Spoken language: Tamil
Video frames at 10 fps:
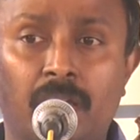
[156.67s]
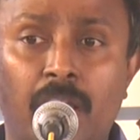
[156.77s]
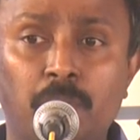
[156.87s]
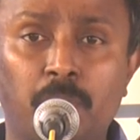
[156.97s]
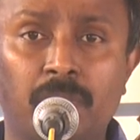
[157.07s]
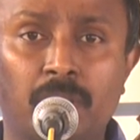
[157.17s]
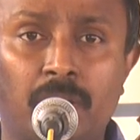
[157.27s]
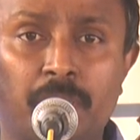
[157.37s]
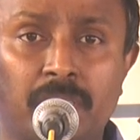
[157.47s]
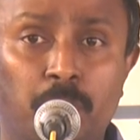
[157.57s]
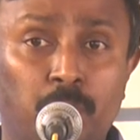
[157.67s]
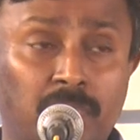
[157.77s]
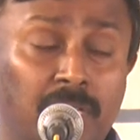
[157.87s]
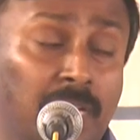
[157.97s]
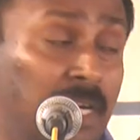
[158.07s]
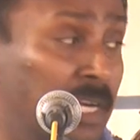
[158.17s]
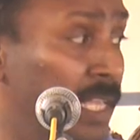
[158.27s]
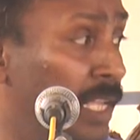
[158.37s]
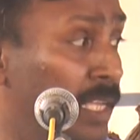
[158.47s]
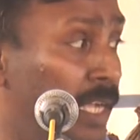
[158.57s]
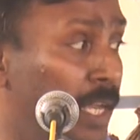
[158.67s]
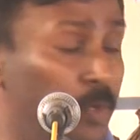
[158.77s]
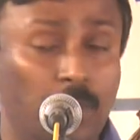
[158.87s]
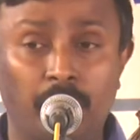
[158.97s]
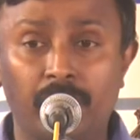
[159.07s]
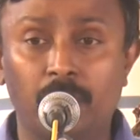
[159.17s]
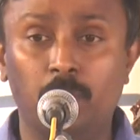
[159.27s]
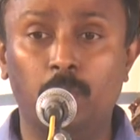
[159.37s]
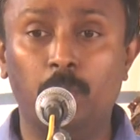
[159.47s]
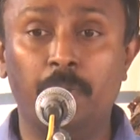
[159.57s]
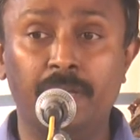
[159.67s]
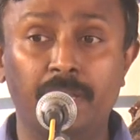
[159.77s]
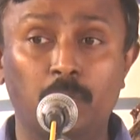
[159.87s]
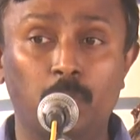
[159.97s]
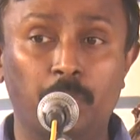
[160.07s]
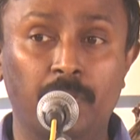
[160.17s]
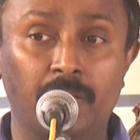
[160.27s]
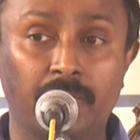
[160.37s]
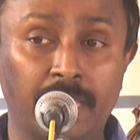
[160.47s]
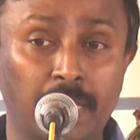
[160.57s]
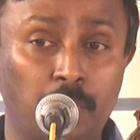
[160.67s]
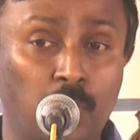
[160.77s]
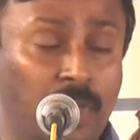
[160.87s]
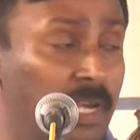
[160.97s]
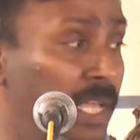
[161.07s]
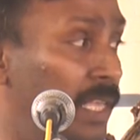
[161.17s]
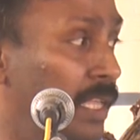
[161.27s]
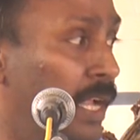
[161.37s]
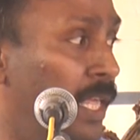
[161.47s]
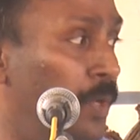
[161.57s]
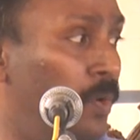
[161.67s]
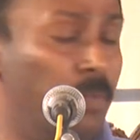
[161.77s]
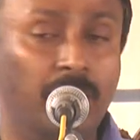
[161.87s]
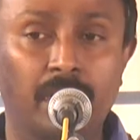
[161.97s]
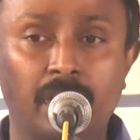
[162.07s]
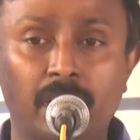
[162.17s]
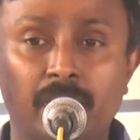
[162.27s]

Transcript: அறிமுகப்படுத்துறது இல்லாமல் இந்த புத்தகங்கள்லாம் எங்கே கிடைக்கும் அப்படிங்கிற ஒரு ஒரு பட்டியல் கொடுப்பாரு இங்கே போனேன்னா இது கிடைக்கும் அப்படின்ட்டு